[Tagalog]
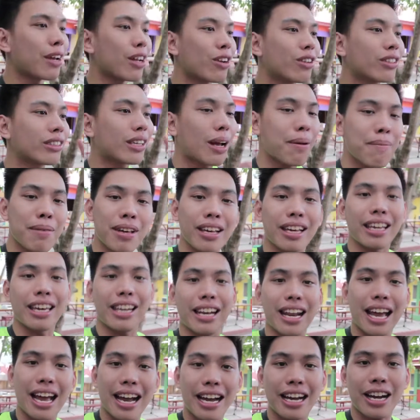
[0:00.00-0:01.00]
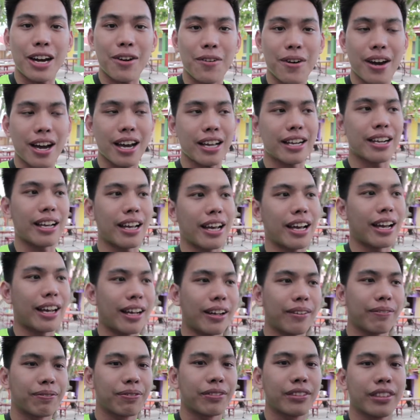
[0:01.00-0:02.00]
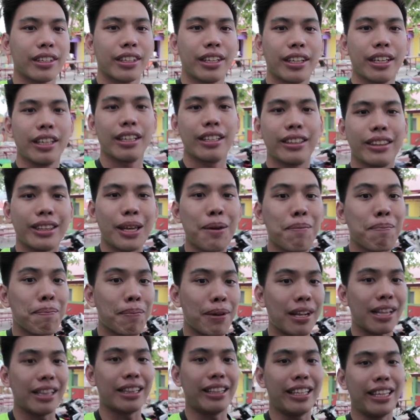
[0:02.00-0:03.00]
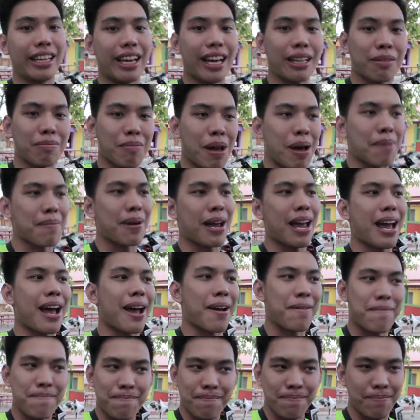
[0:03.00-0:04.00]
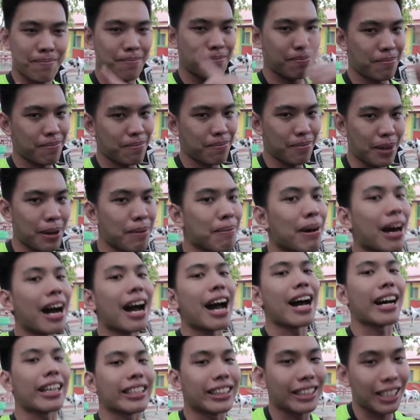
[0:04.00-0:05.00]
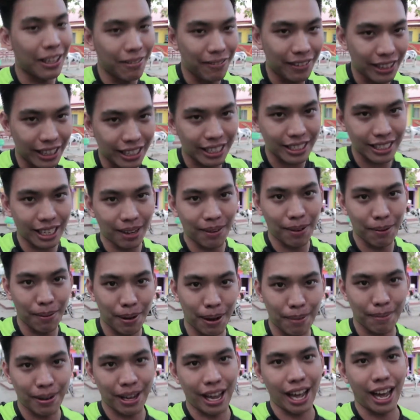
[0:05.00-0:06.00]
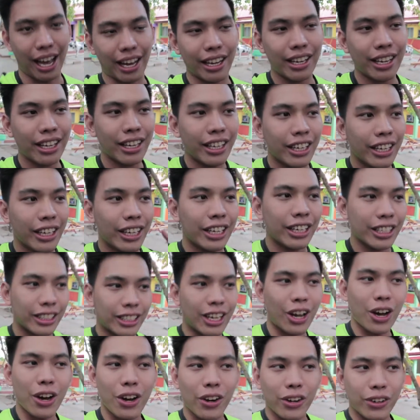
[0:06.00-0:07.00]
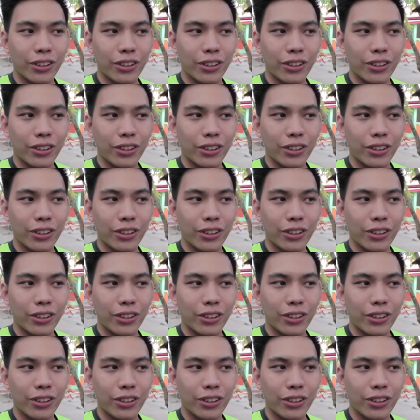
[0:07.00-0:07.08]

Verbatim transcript: meron kaming ginagawa na team building at mamaya may mga activities kami mamaya. So,